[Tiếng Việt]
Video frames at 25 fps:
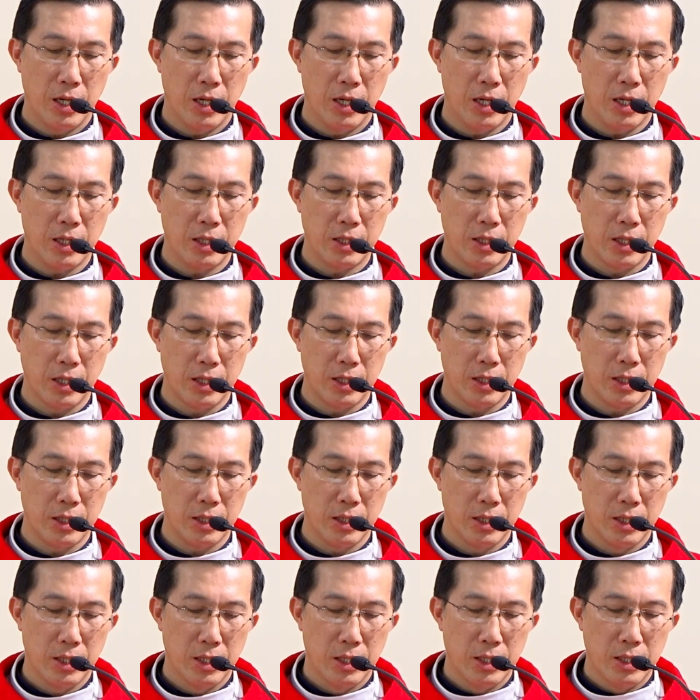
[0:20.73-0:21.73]
Lạy
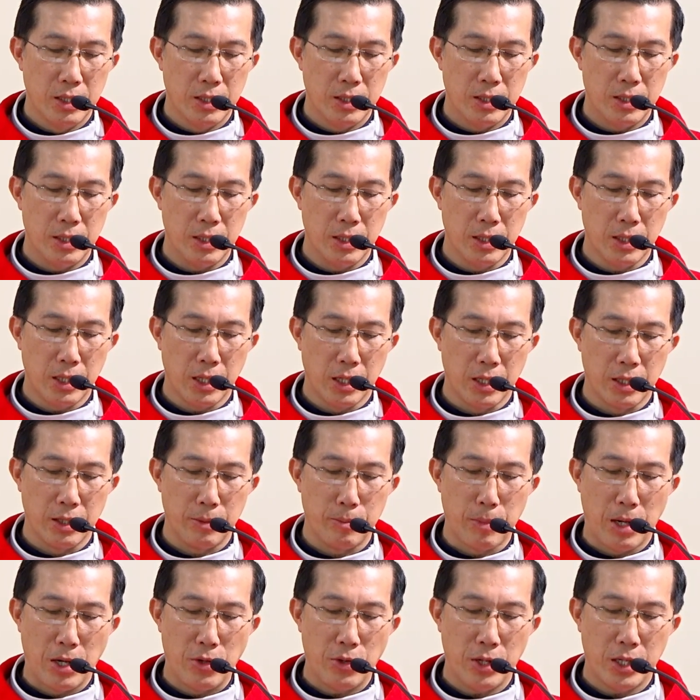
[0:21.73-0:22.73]
Thầy, xin
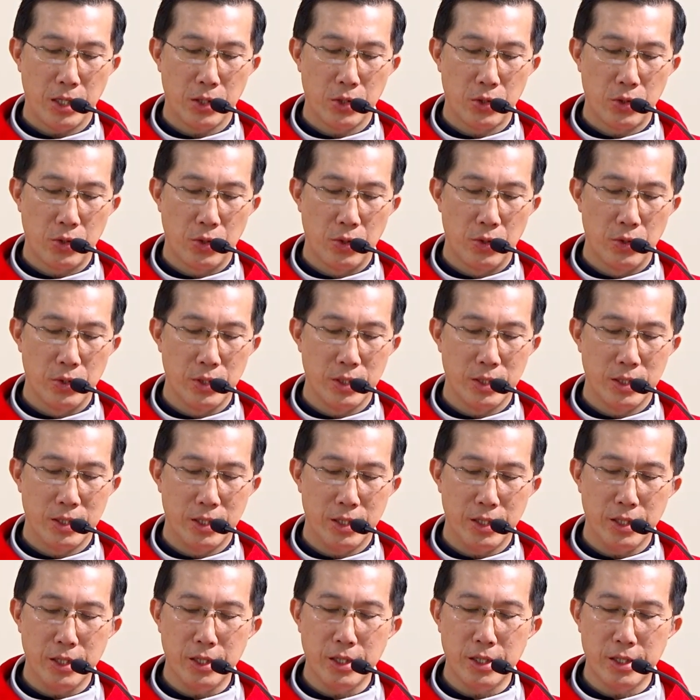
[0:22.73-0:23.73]
Thầy bảo anh tôi
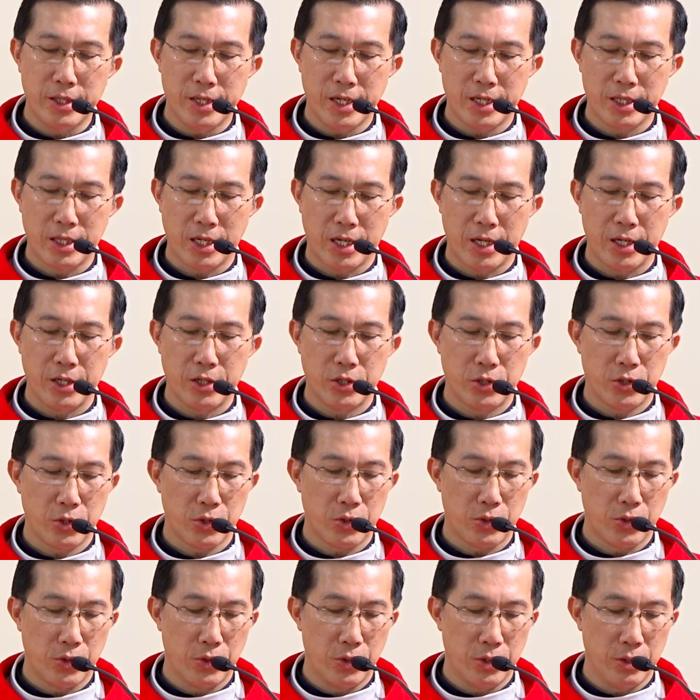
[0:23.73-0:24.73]
chia gia tài
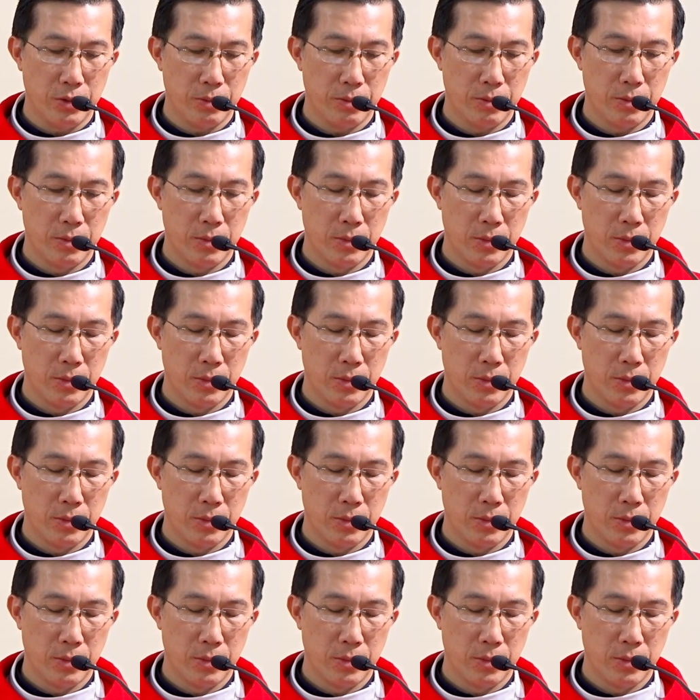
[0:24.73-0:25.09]
cho tôi.